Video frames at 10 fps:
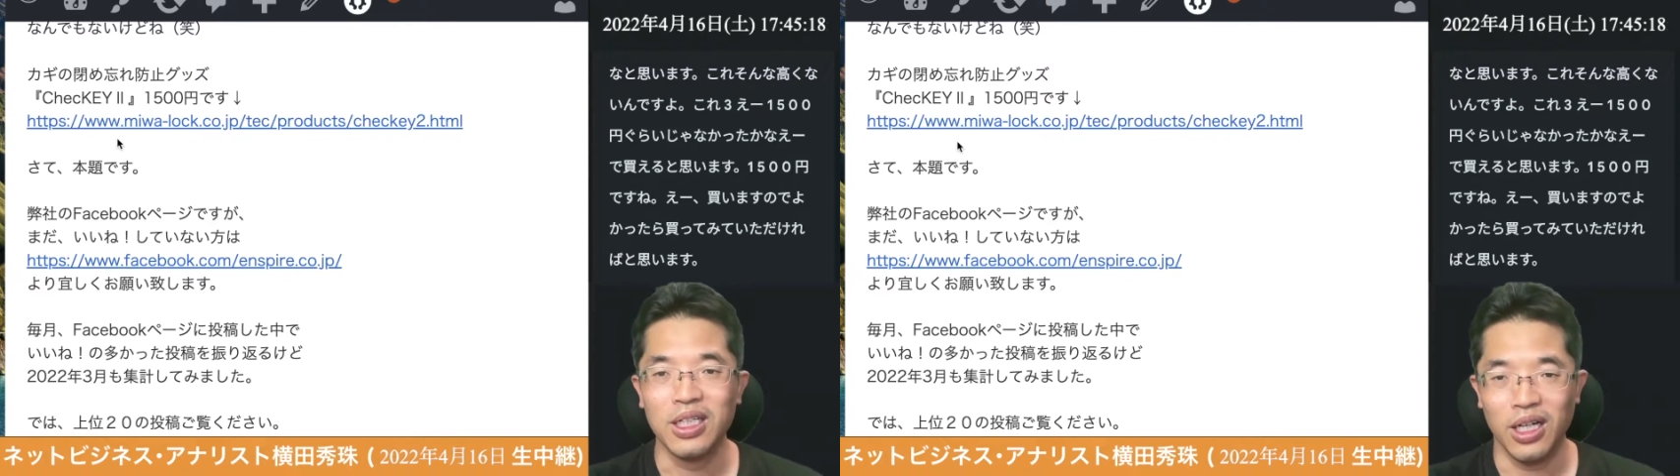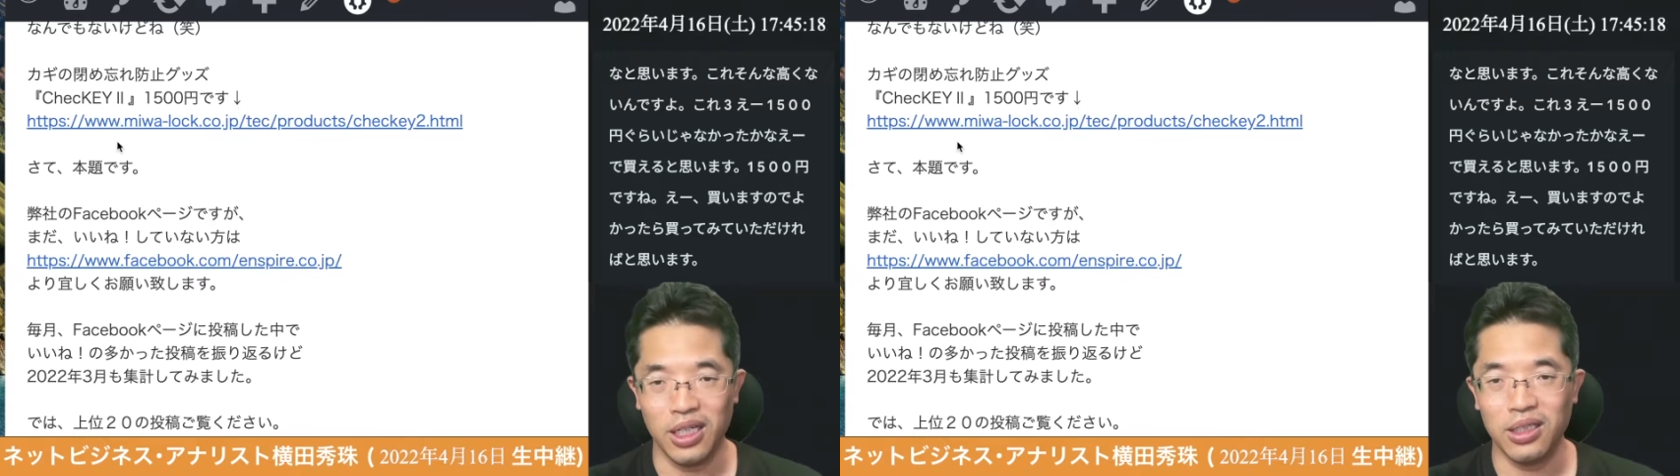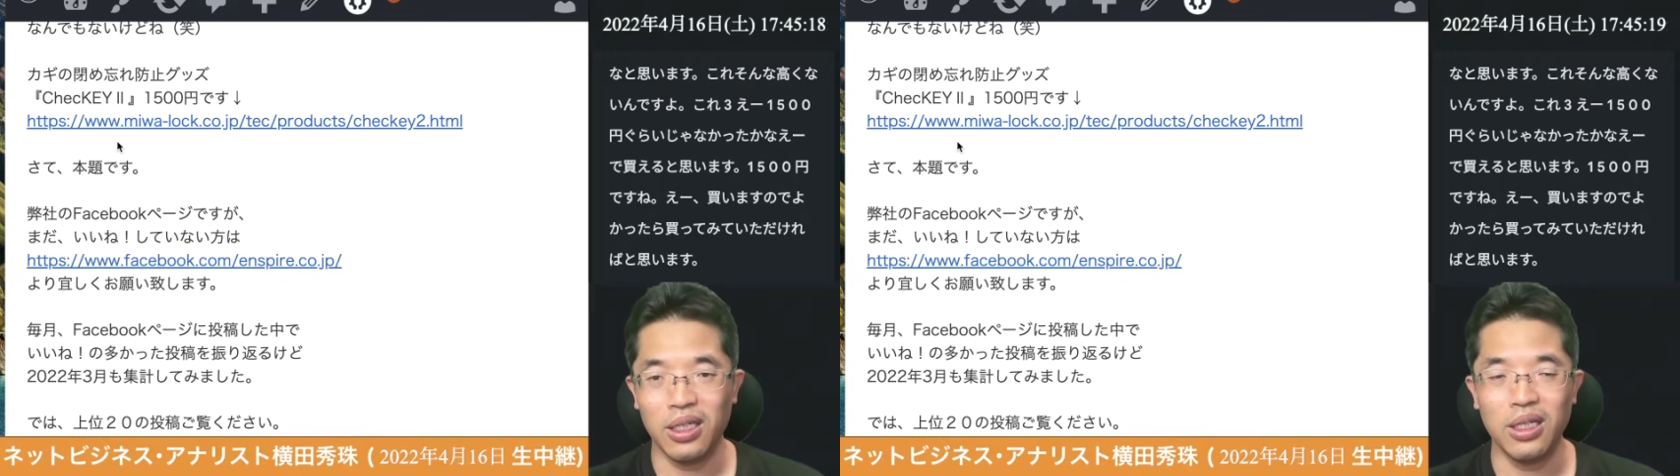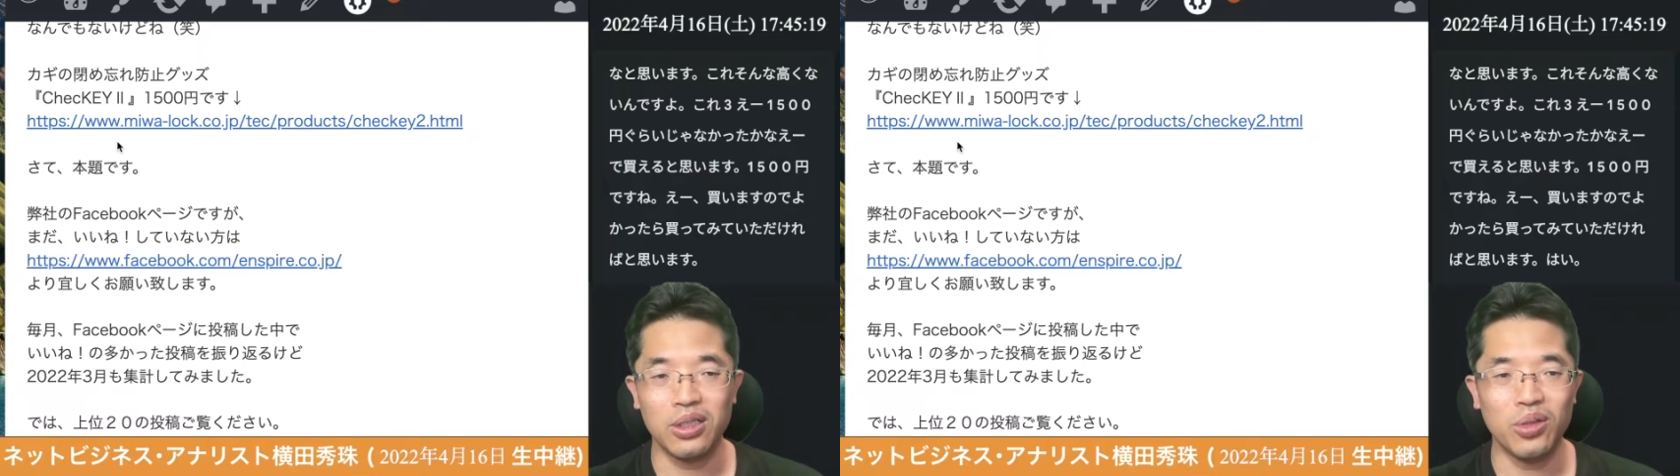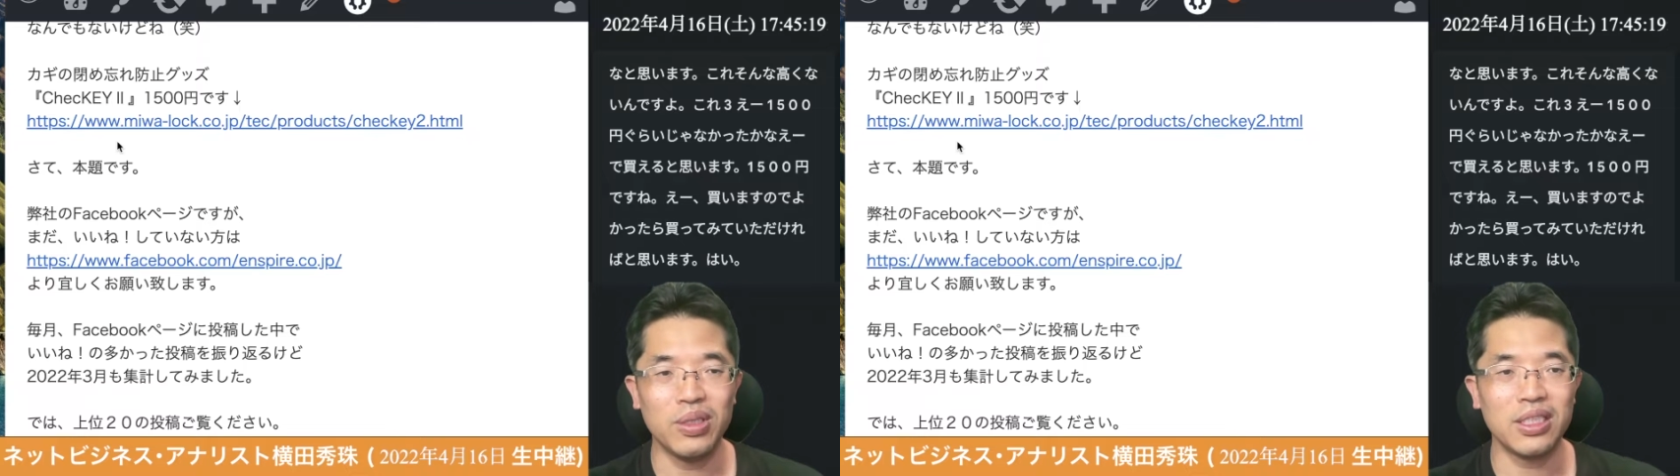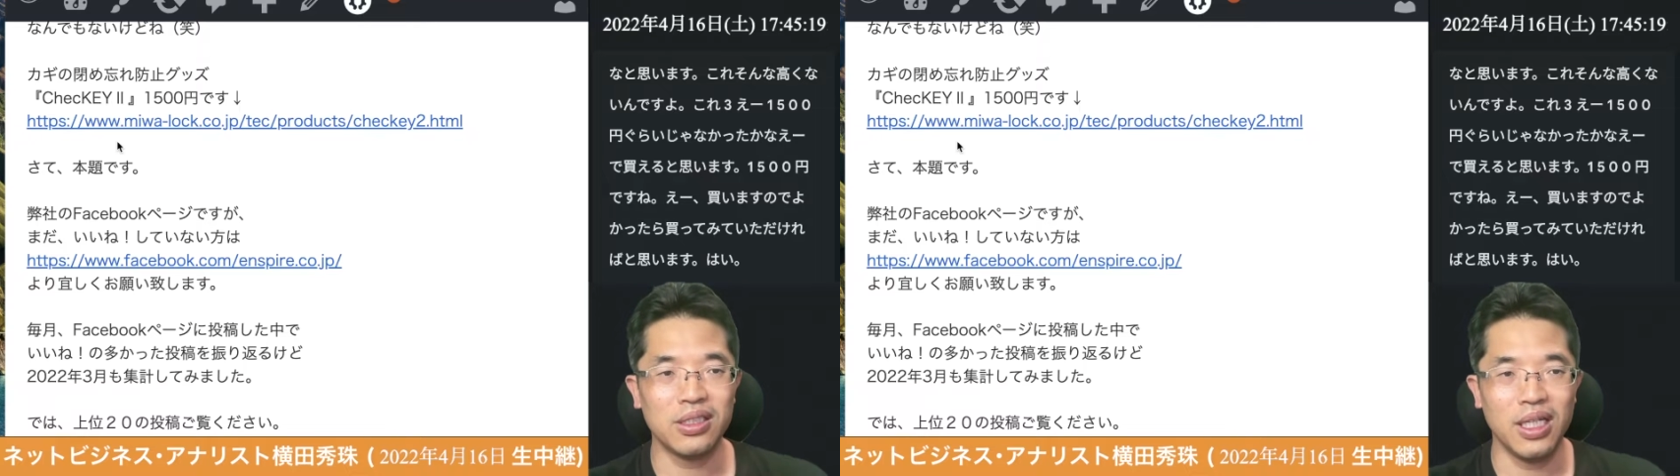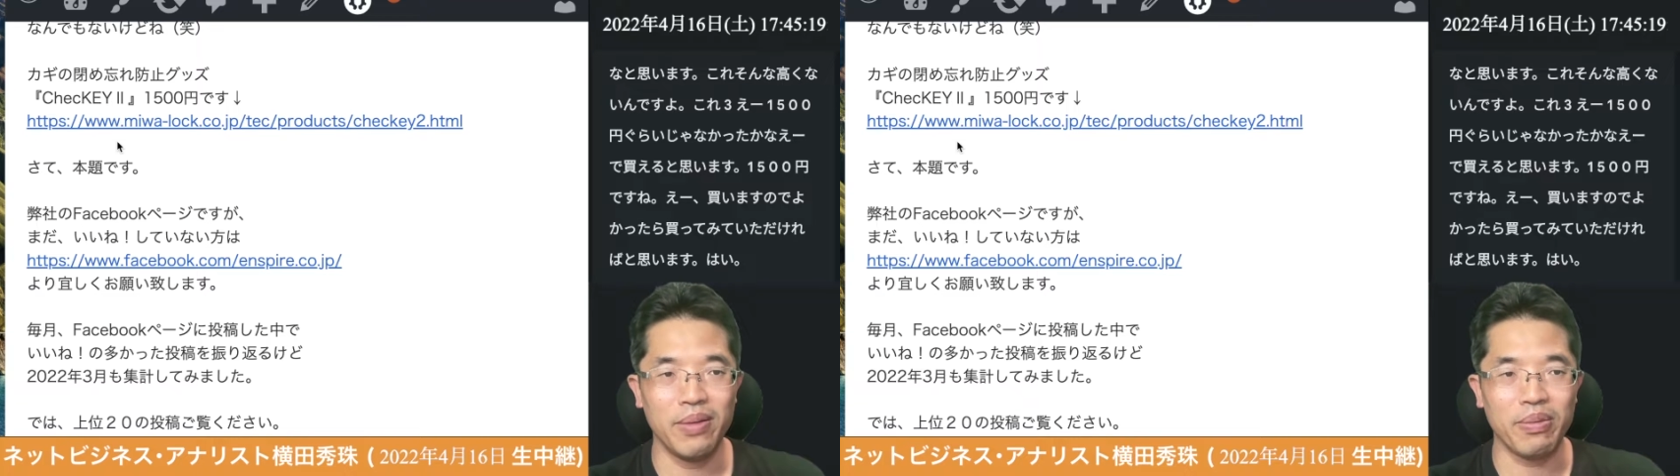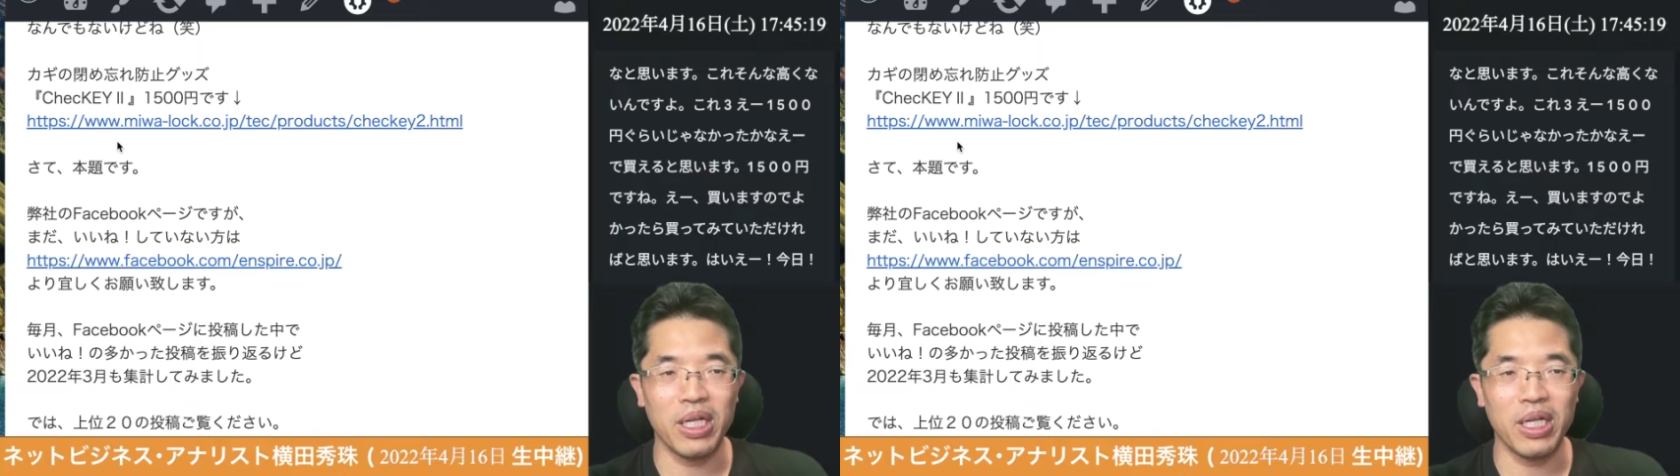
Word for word: はい、えー、今日はですね、